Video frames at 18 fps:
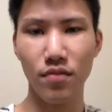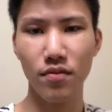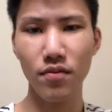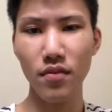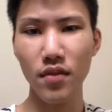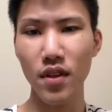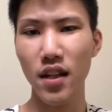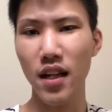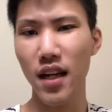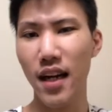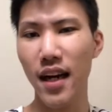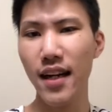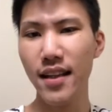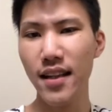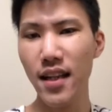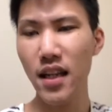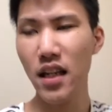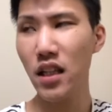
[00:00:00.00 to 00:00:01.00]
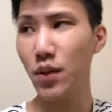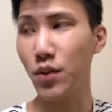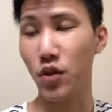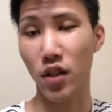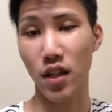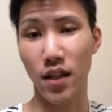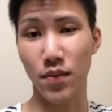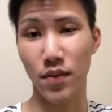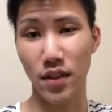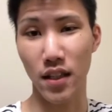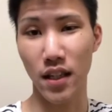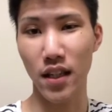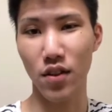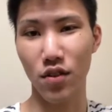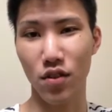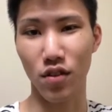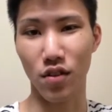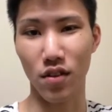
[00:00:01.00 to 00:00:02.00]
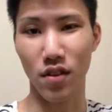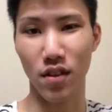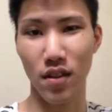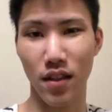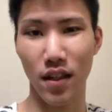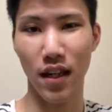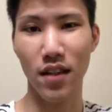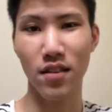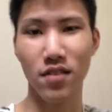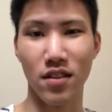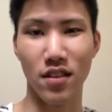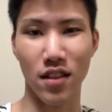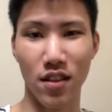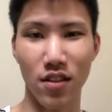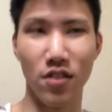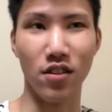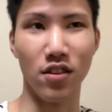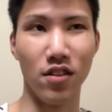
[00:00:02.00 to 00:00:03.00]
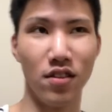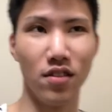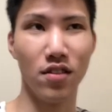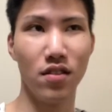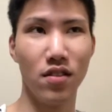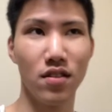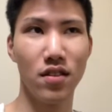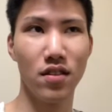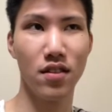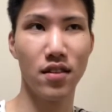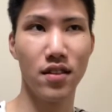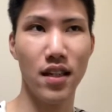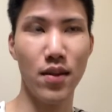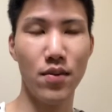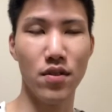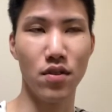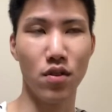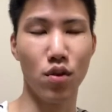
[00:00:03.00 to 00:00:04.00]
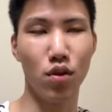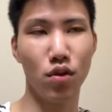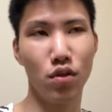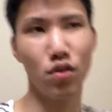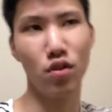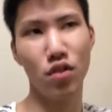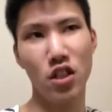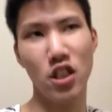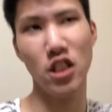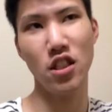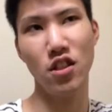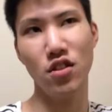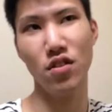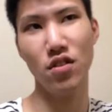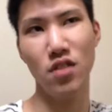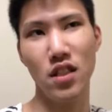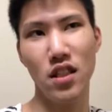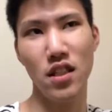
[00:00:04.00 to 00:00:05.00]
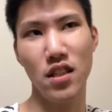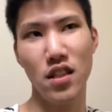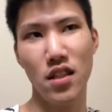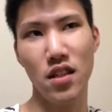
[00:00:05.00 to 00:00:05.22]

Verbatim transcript: んで回転花火とかも結構あるんですけど多分今年中に